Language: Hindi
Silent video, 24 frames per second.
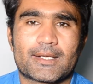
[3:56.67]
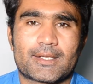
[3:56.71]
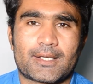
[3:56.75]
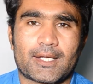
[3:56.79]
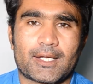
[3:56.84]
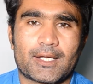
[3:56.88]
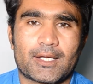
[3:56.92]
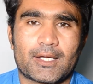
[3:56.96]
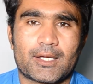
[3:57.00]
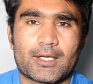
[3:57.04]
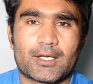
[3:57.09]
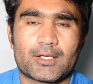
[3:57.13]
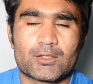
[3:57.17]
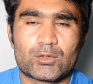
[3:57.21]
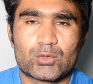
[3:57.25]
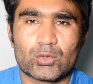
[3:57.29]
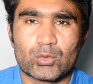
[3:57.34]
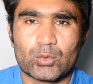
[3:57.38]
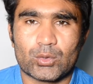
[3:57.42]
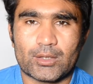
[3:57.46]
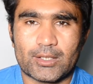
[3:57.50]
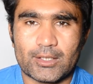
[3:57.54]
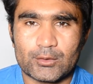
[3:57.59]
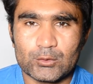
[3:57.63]
कि जो
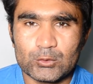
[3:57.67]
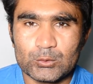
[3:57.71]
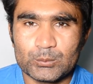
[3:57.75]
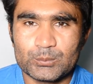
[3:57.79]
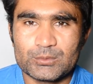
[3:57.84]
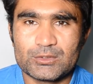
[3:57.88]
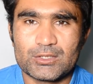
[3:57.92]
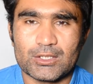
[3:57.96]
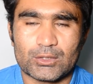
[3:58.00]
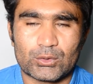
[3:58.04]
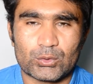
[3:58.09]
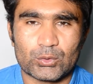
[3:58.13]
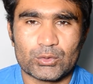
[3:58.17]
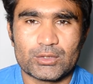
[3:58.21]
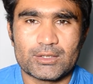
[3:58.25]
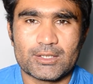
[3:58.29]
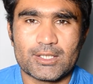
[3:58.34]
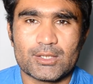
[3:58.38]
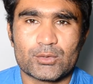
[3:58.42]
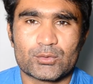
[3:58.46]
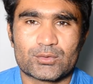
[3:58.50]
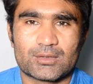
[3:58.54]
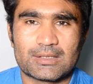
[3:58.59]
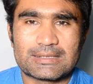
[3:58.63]
अरूप जतोई है
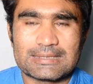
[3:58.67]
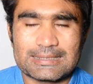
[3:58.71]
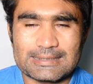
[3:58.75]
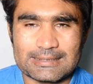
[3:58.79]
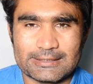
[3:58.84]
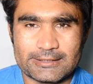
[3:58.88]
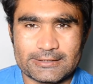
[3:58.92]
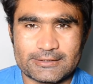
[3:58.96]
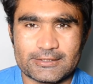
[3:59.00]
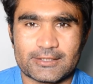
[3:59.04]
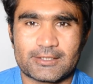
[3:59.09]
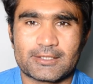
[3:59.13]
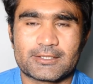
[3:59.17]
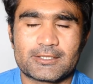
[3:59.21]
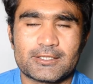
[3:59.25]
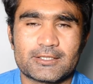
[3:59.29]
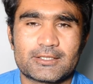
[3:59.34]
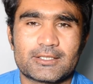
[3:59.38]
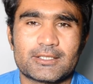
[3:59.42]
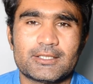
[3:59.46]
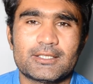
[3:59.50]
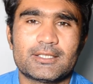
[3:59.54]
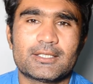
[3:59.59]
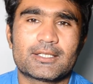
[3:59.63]
उसने ये कंडीशन रखी
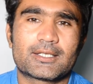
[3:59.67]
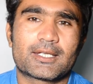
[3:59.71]
थी